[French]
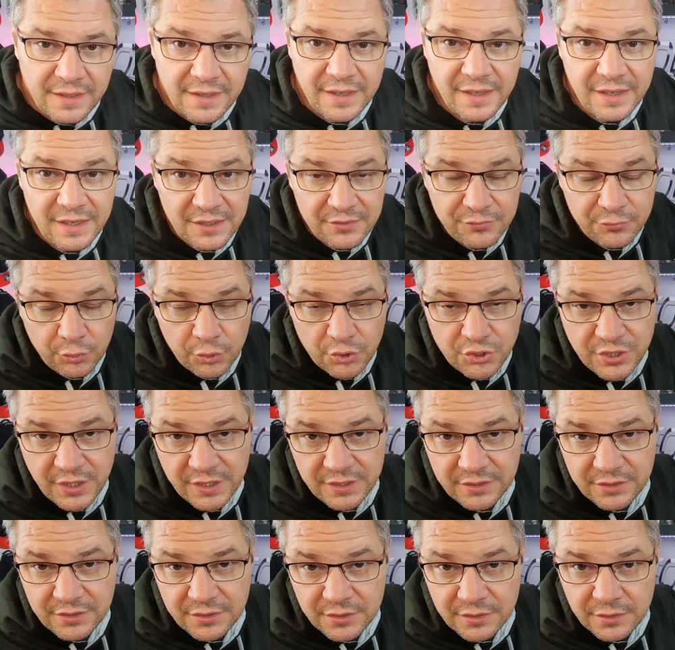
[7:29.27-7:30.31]
Et les
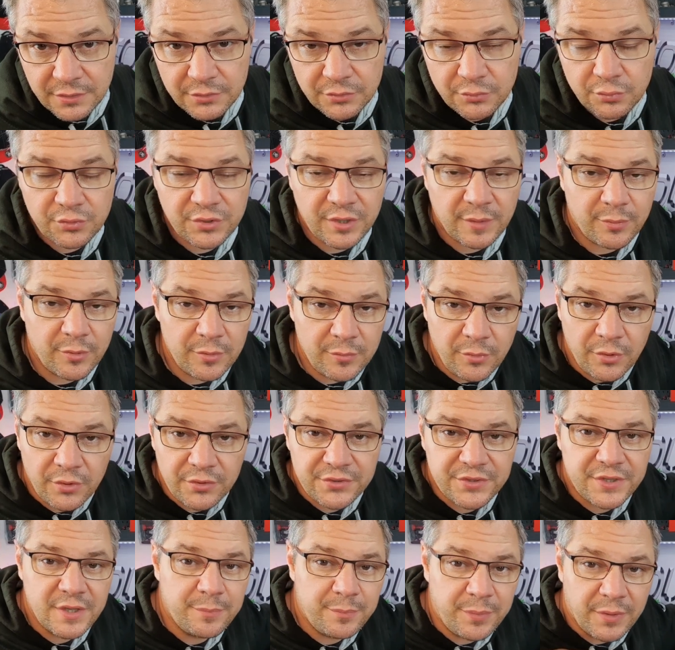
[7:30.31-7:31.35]
fourchettes, tout simplement,
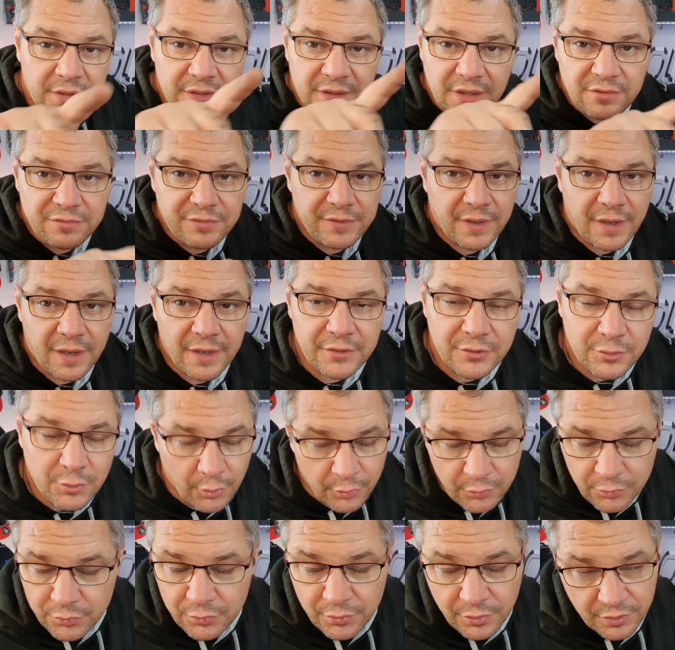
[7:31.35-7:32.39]
c'est pas de la ferraille
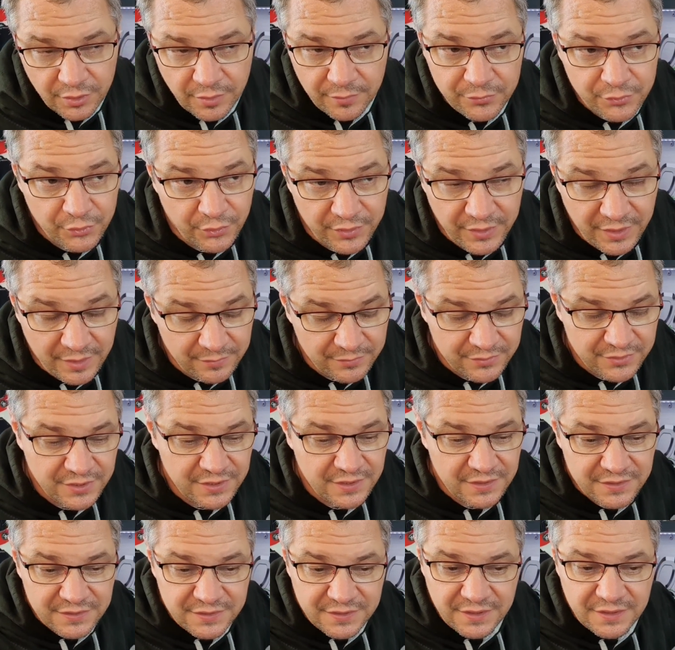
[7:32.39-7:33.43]
tordue euh, comme sur une
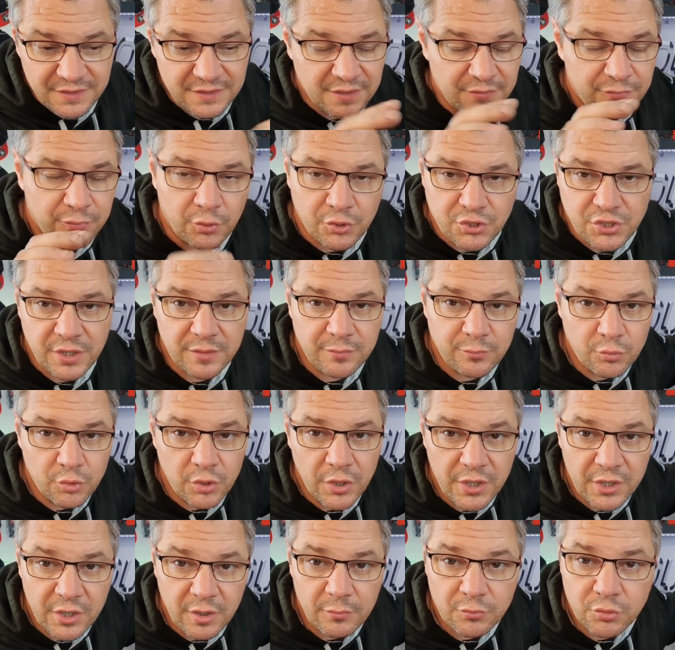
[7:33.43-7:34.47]
M6, c'est des fourchettes
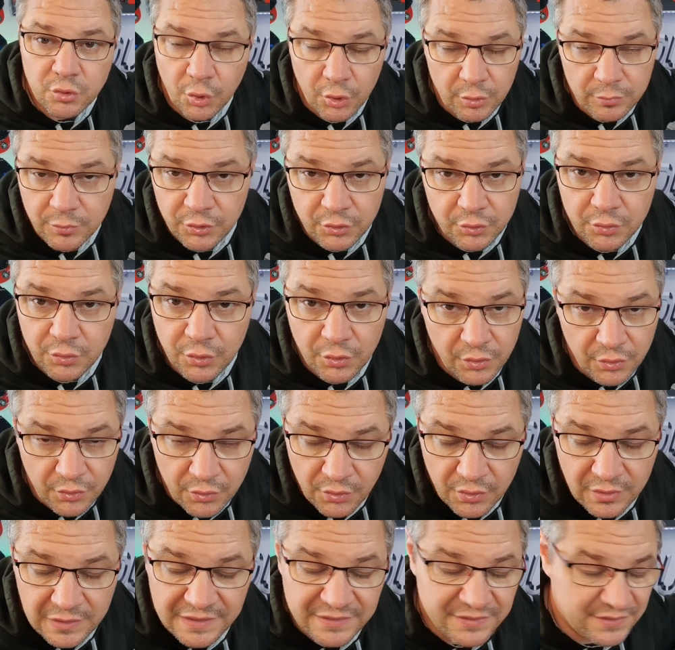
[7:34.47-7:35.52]
moulées comme sur une moto
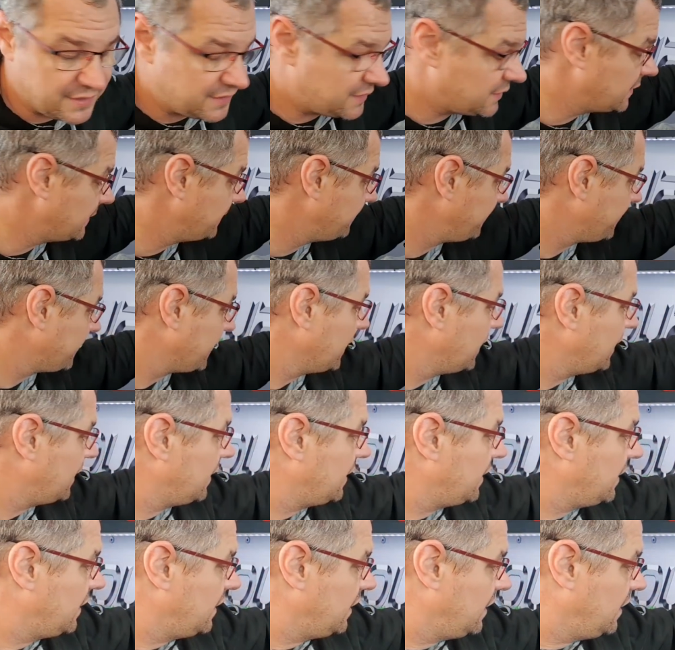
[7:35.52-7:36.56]
euh, classique.
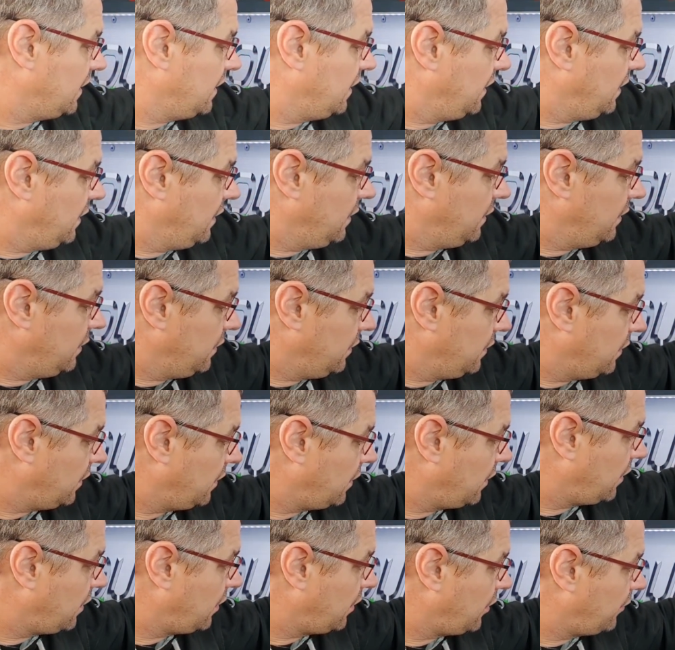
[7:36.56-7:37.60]

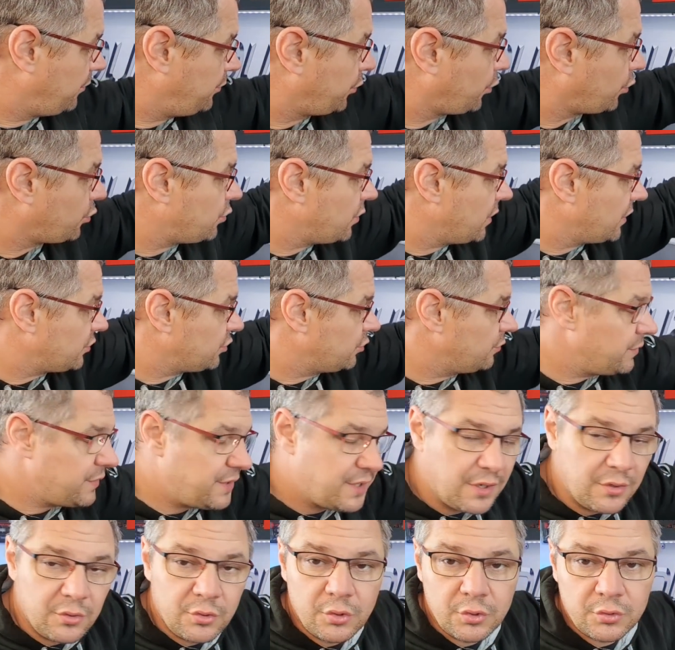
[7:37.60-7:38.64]
Euh, pourquoi du
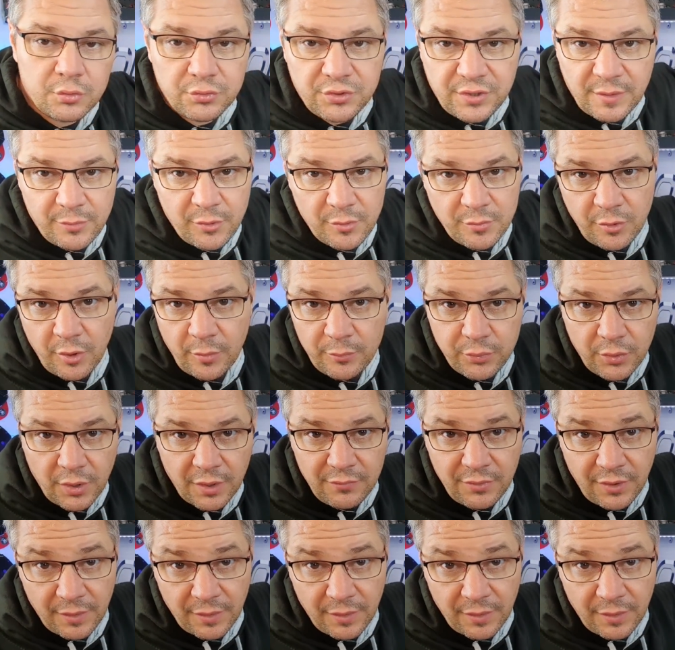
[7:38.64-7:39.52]
bidalo Tout simplement pour